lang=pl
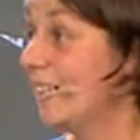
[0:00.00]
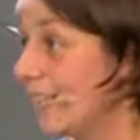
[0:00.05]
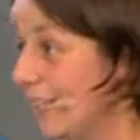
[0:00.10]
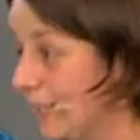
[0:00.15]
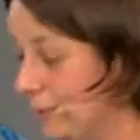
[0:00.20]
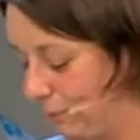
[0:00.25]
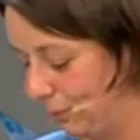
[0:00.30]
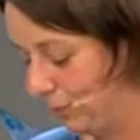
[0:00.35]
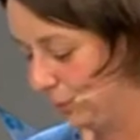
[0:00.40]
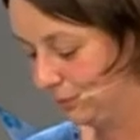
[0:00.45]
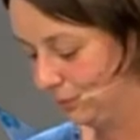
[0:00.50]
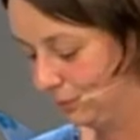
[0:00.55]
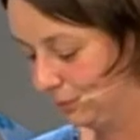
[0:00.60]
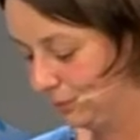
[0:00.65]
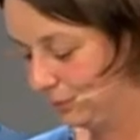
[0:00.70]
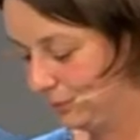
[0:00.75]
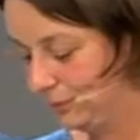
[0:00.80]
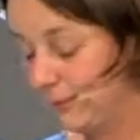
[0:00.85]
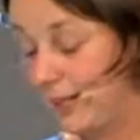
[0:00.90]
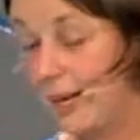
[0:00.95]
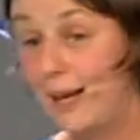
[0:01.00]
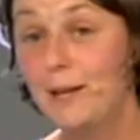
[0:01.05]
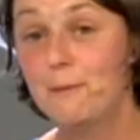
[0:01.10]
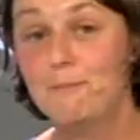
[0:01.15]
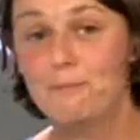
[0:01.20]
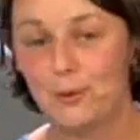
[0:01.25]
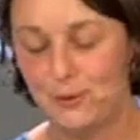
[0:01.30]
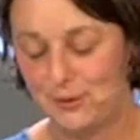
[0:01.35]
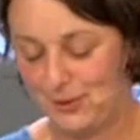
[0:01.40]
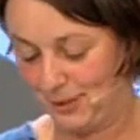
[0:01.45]
ryb. Ale
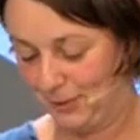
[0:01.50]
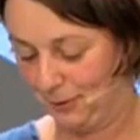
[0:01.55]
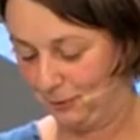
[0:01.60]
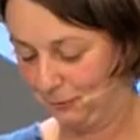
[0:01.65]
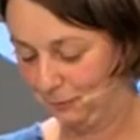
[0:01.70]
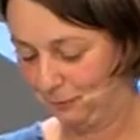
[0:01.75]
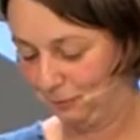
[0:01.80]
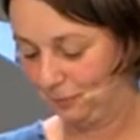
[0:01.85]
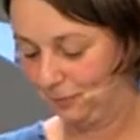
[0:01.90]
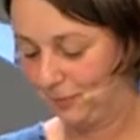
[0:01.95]
po co?